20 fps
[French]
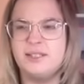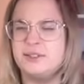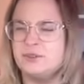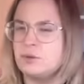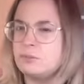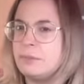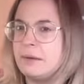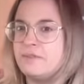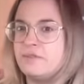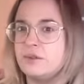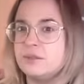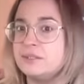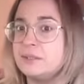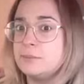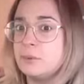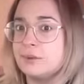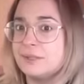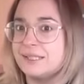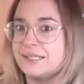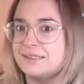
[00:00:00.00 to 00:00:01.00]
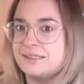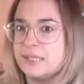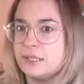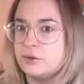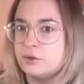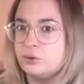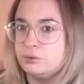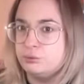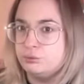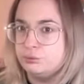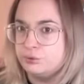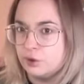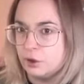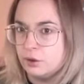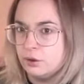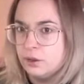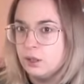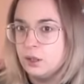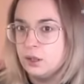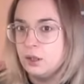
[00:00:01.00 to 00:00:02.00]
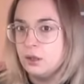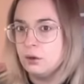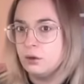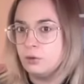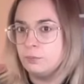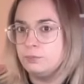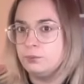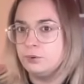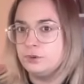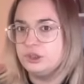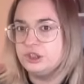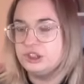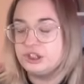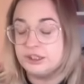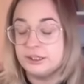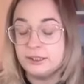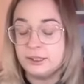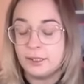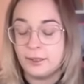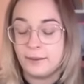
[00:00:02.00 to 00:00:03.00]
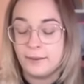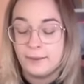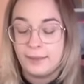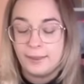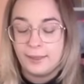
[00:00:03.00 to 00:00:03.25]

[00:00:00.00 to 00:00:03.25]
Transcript: qui sont pas forcément très sérieux tout le temps, on peut le dire,